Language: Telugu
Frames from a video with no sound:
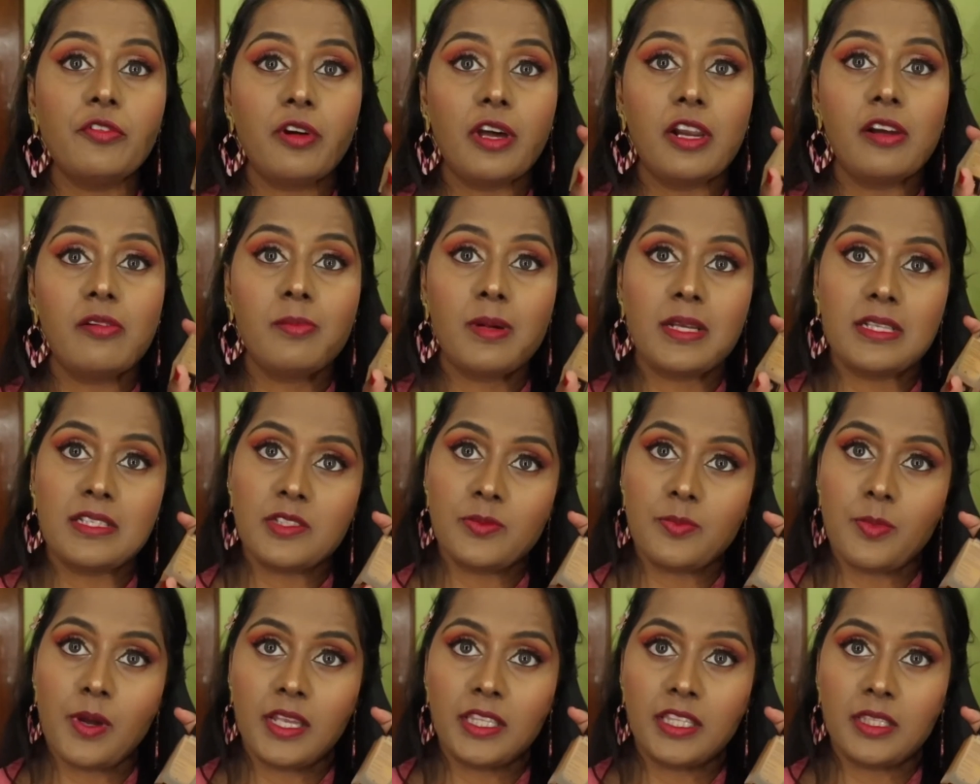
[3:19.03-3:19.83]
ట్వెల్వ్
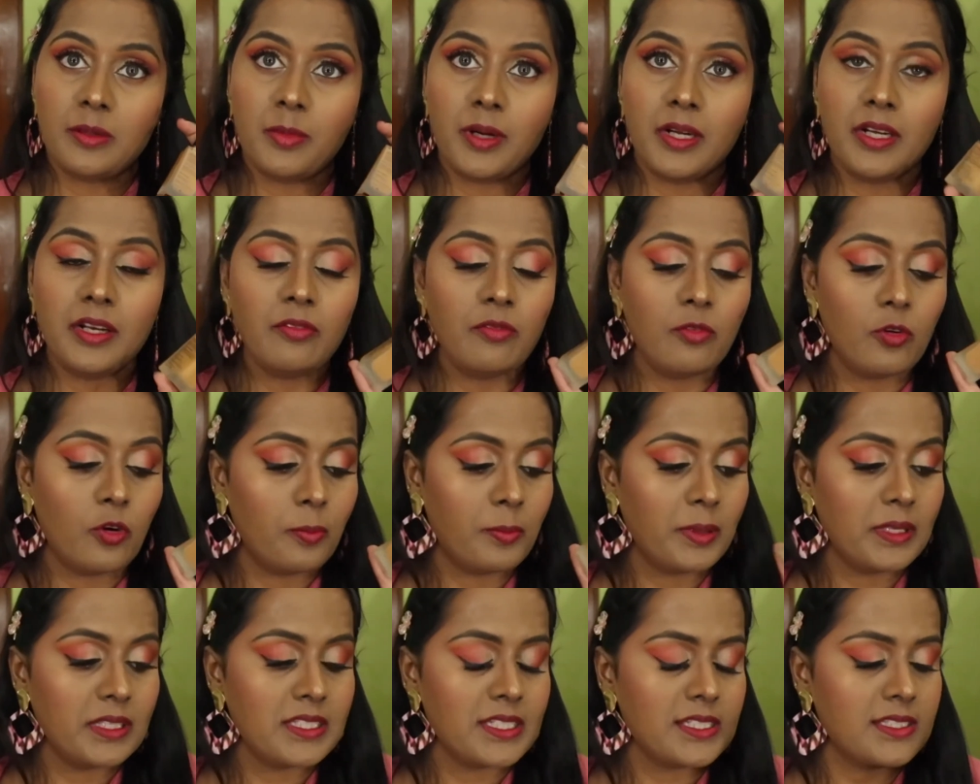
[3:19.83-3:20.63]
మంత్స్ మాత్రం అంటే
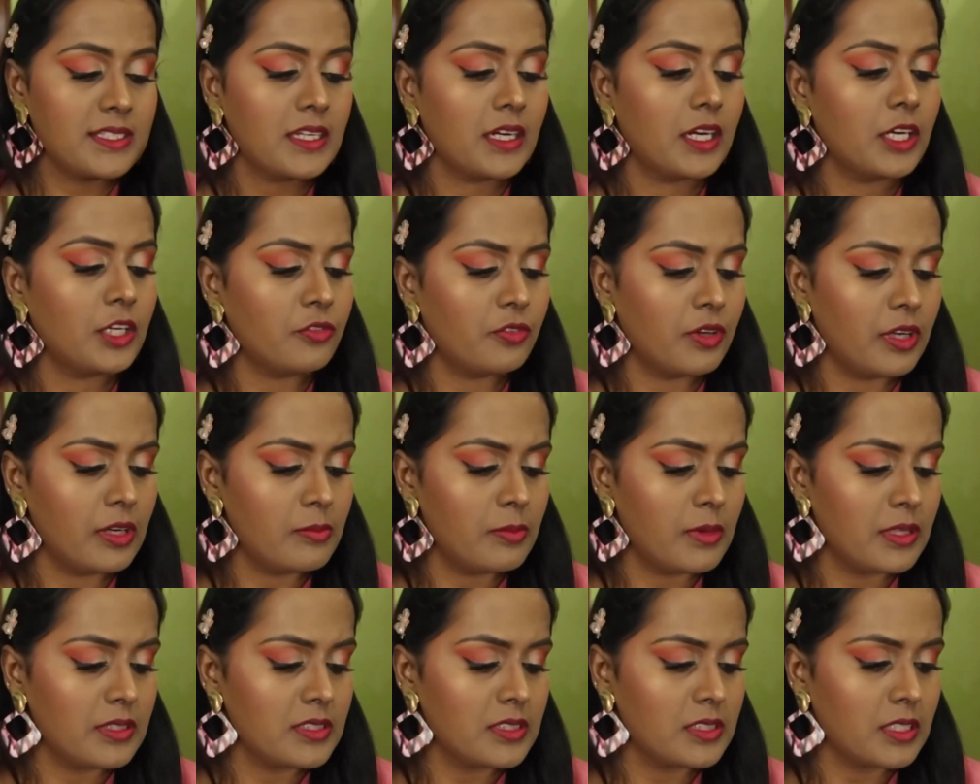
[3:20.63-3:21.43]
ఓపెన్ చేశాక
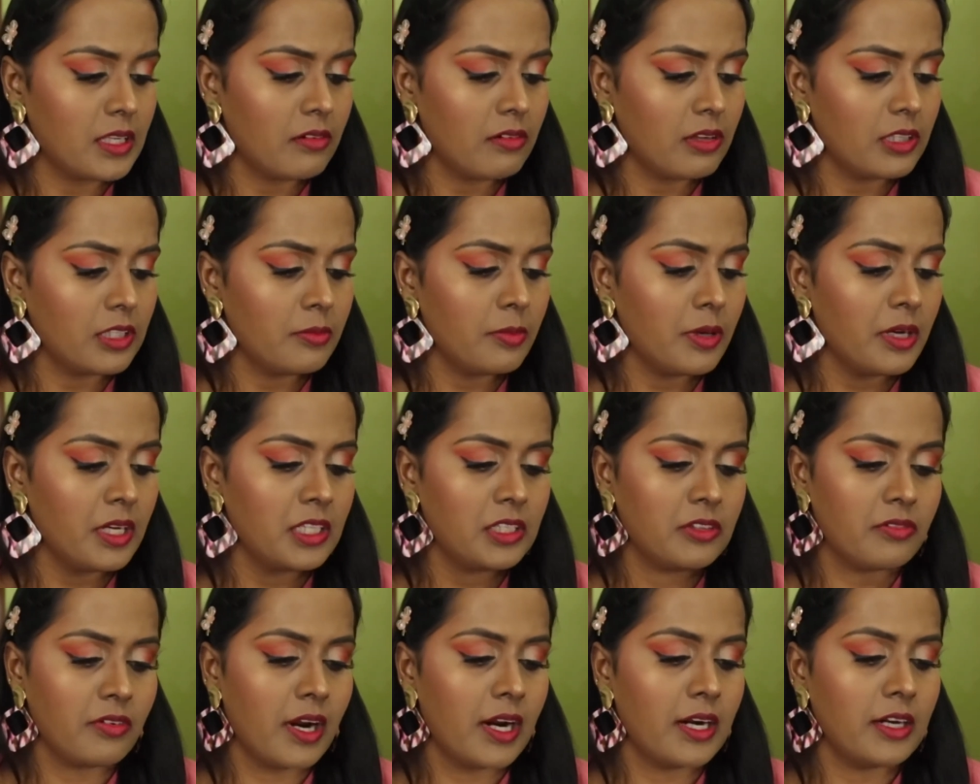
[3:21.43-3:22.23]
ట్వెల్వ్ మంత్స్ తర్వాత
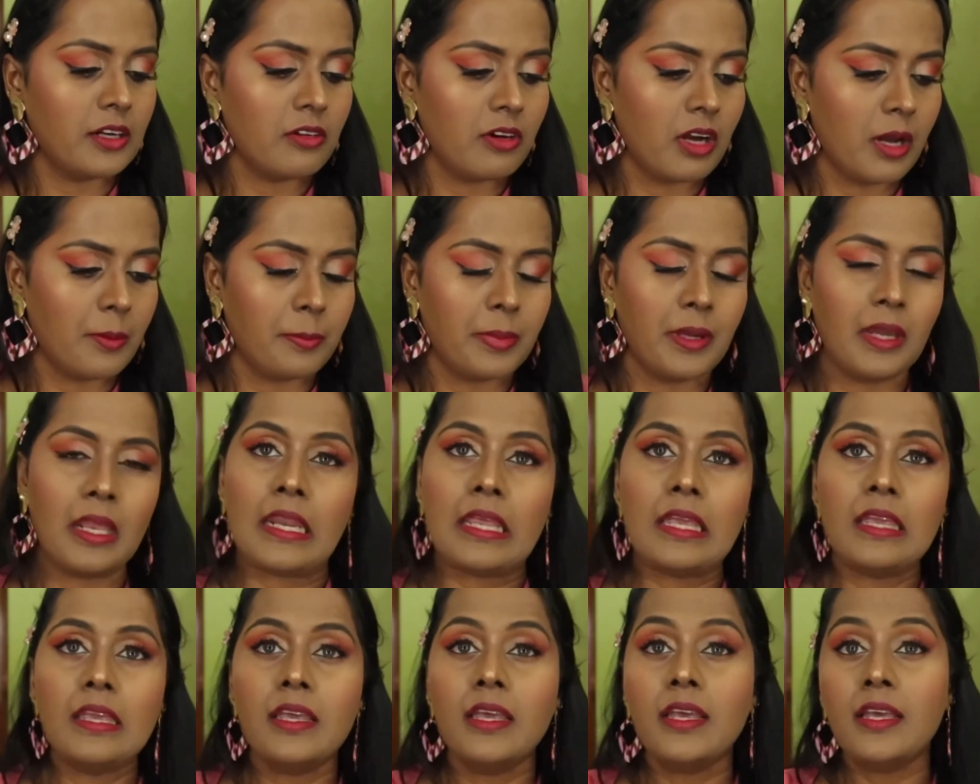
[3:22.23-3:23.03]
మనం ఇది వాడడం
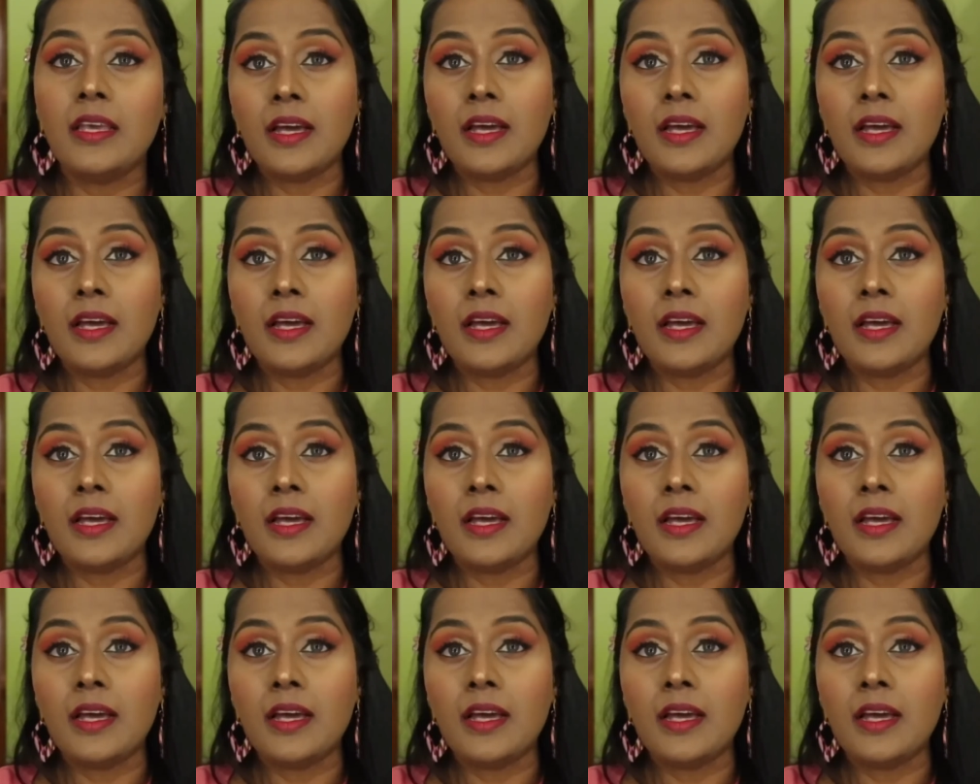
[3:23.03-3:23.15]
ఆపేయాలి